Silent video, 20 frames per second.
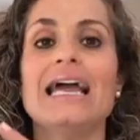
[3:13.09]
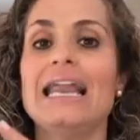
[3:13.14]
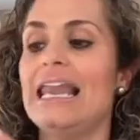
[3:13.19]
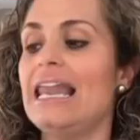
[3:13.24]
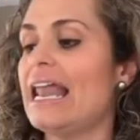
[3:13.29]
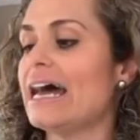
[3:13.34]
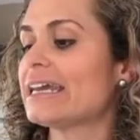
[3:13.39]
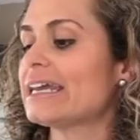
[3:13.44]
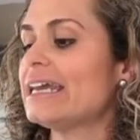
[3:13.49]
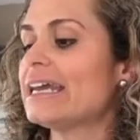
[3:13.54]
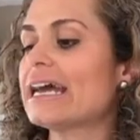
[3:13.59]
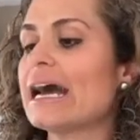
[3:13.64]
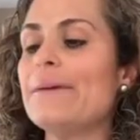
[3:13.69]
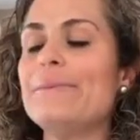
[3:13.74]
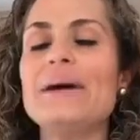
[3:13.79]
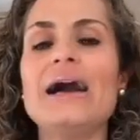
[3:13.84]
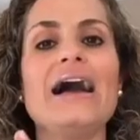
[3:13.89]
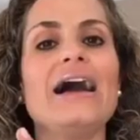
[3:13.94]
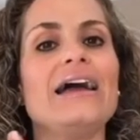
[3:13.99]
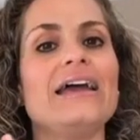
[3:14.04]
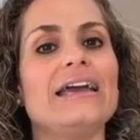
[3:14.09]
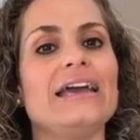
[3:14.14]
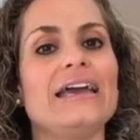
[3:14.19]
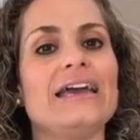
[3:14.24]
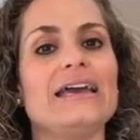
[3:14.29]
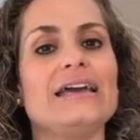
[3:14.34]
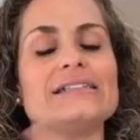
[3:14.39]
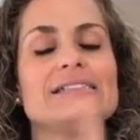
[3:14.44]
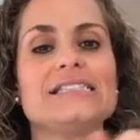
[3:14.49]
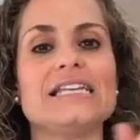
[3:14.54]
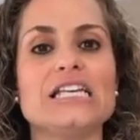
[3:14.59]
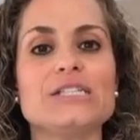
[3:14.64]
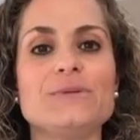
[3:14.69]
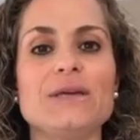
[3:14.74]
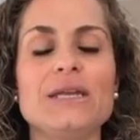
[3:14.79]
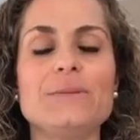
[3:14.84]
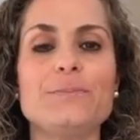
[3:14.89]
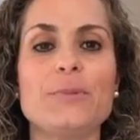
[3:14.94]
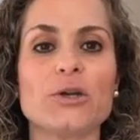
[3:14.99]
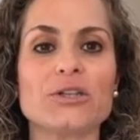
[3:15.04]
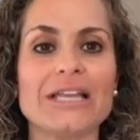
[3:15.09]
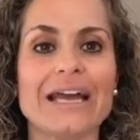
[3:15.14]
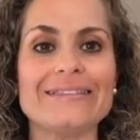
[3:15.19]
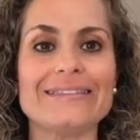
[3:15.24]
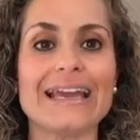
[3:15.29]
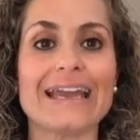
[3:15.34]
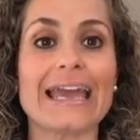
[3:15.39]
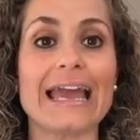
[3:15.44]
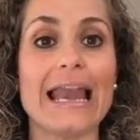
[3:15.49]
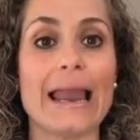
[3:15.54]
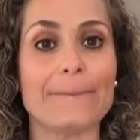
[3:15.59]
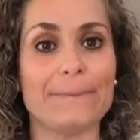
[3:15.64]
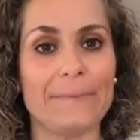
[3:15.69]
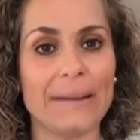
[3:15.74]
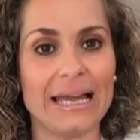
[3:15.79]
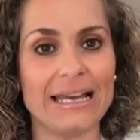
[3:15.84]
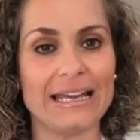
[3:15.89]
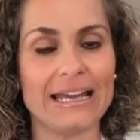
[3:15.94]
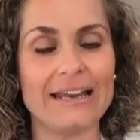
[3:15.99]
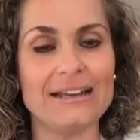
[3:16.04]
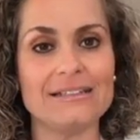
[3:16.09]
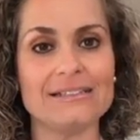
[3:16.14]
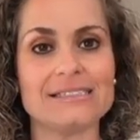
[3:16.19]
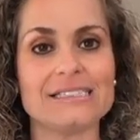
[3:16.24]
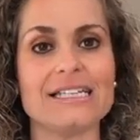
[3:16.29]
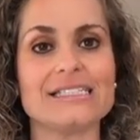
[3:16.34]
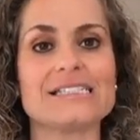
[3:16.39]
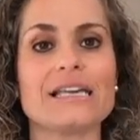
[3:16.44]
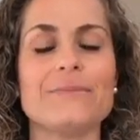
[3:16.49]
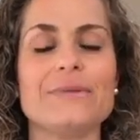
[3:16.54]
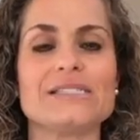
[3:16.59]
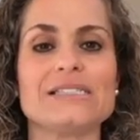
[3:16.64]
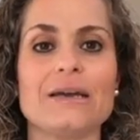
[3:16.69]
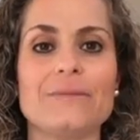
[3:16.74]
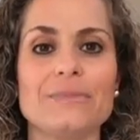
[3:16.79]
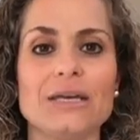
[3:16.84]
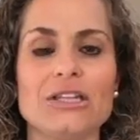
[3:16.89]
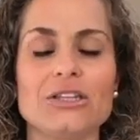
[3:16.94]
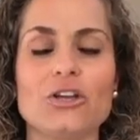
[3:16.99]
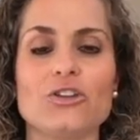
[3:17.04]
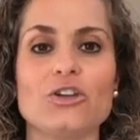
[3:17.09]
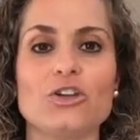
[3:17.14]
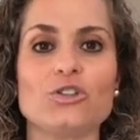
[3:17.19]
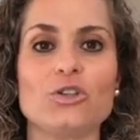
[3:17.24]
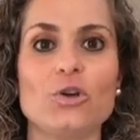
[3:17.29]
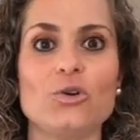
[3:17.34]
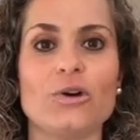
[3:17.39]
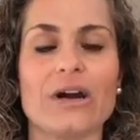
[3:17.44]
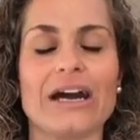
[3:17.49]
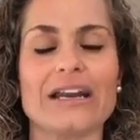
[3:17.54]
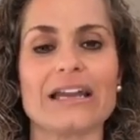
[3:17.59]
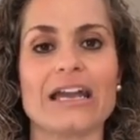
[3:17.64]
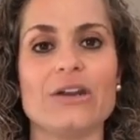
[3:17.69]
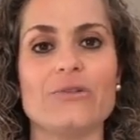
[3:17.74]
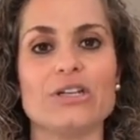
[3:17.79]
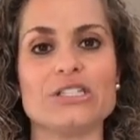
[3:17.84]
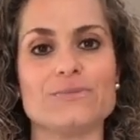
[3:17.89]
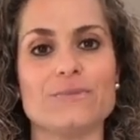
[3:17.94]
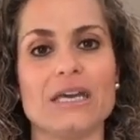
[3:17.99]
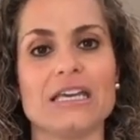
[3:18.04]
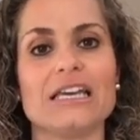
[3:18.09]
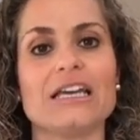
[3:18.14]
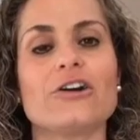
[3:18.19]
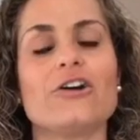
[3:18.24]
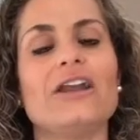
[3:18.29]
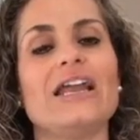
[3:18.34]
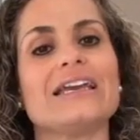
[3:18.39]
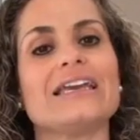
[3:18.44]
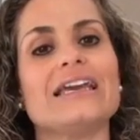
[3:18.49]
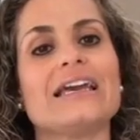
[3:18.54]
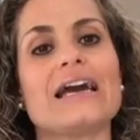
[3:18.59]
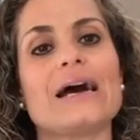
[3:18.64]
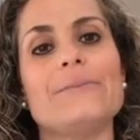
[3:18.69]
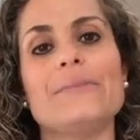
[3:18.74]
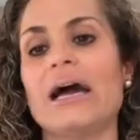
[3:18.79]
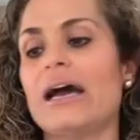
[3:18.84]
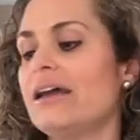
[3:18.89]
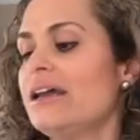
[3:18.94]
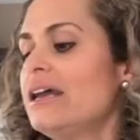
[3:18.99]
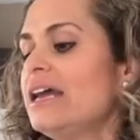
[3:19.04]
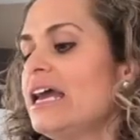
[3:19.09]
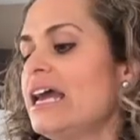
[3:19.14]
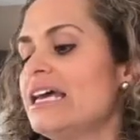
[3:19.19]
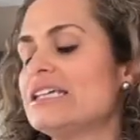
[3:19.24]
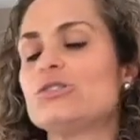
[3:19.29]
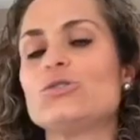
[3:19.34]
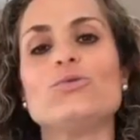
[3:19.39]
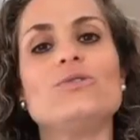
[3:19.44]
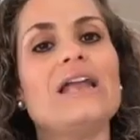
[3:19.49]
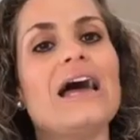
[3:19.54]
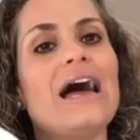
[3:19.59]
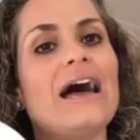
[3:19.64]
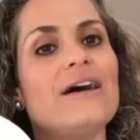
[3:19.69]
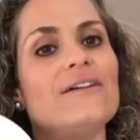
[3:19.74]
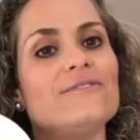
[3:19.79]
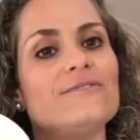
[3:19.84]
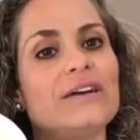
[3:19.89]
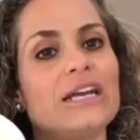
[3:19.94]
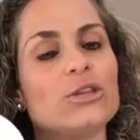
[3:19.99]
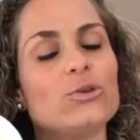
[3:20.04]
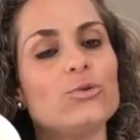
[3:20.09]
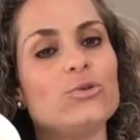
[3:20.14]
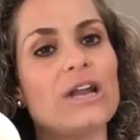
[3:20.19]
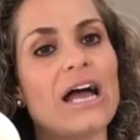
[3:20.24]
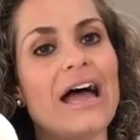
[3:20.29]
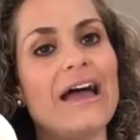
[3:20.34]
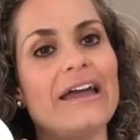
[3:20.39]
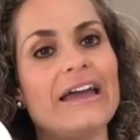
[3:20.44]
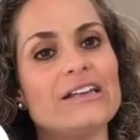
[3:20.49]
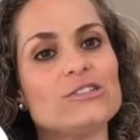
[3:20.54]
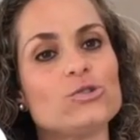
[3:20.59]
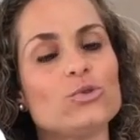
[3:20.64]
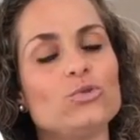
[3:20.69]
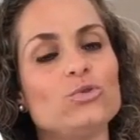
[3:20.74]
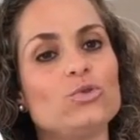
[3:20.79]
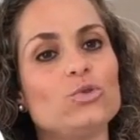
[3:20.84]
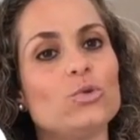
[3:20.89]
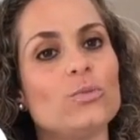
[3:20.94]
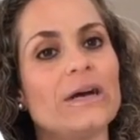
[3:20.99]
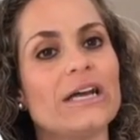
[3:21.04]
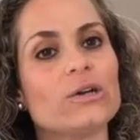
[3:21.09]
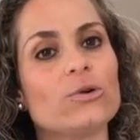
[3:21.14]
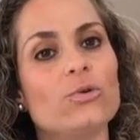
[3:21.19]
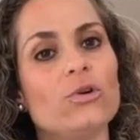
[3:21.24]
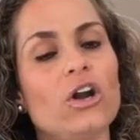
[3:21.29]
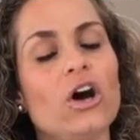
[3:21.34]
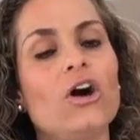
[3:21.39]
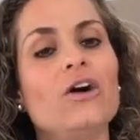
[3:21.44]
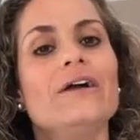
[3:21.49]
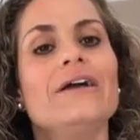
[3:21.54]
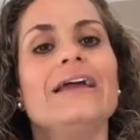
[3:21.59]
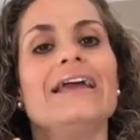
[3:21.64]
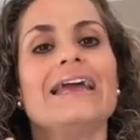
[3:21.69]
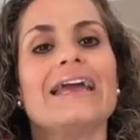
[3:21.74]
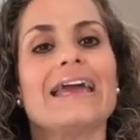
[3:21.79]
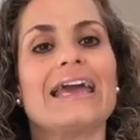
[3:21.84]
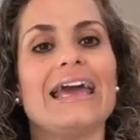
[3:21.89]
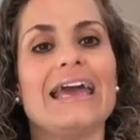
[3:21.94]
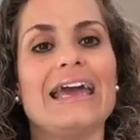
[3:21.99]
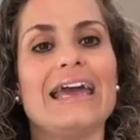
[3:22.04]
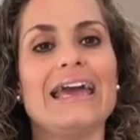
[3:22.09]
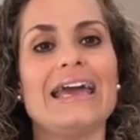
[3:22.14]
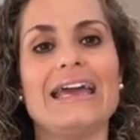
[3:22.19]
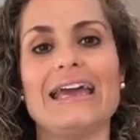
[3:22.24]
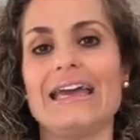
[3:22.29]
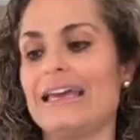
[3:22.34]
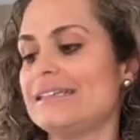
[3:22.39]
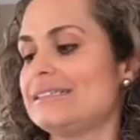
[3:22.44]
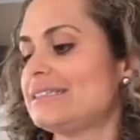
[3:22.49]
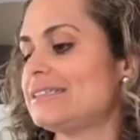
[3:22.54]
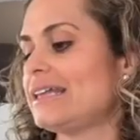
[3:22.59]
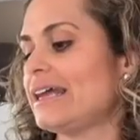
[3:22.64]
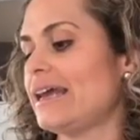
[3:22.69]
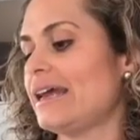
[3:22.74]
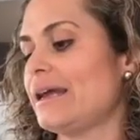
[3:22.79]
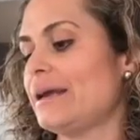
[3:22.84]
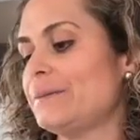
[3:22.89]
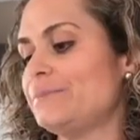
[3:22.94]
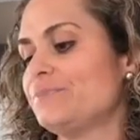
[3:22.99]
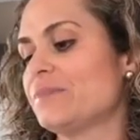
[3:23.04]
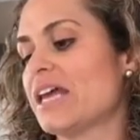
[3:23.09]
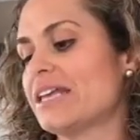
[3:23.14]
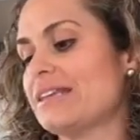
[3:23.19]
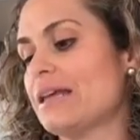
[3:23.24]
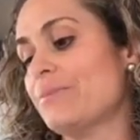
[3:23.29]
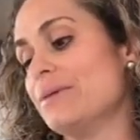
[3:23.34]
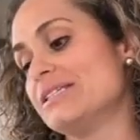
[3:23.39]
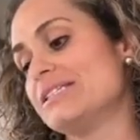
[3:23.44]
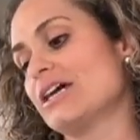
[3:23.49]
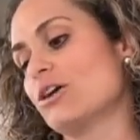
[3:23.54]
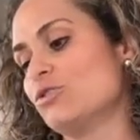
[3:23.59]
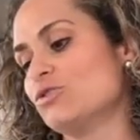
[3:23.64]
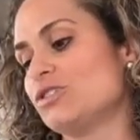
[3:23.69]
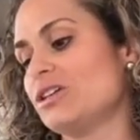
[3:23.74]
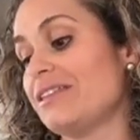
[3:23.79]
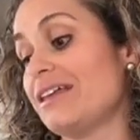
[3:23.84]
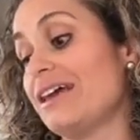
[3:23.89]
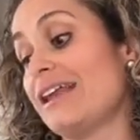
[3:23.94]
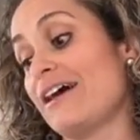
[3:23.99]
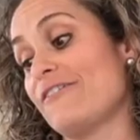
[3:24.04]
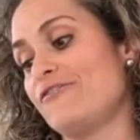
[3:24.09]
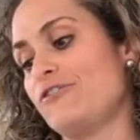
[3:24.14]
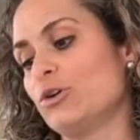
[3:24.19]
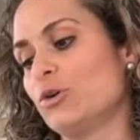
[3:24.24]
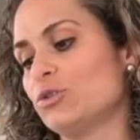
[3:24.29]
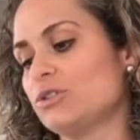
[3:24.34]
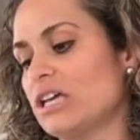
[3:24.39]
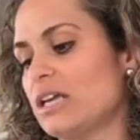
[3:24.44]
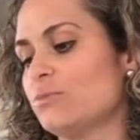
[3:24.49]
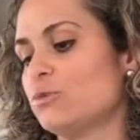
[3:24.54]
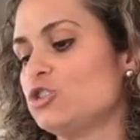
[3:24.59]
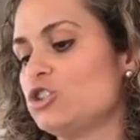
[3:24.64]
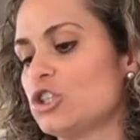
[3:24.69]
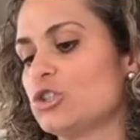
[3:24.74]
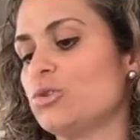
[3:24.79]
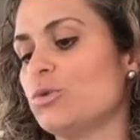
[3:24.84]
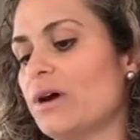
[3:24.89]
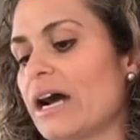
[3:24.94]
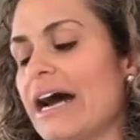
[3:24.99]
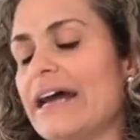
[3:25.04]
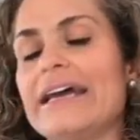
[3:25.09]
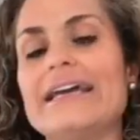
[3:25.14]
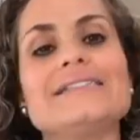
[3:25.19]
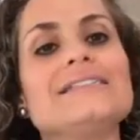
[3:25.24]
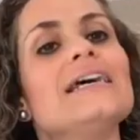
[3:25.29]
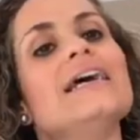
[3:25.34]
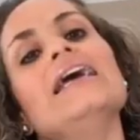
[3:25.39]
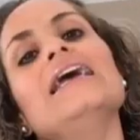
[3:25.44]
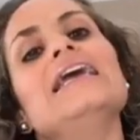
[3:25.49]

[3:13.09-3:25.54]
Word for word: La jícama eh, sí es bien importante que la pelen, si es que me están viendo de otro lugar que no es México. La jícama es una verdura, es un tubérculo que, este, que también se considera fruta en muchos lugares.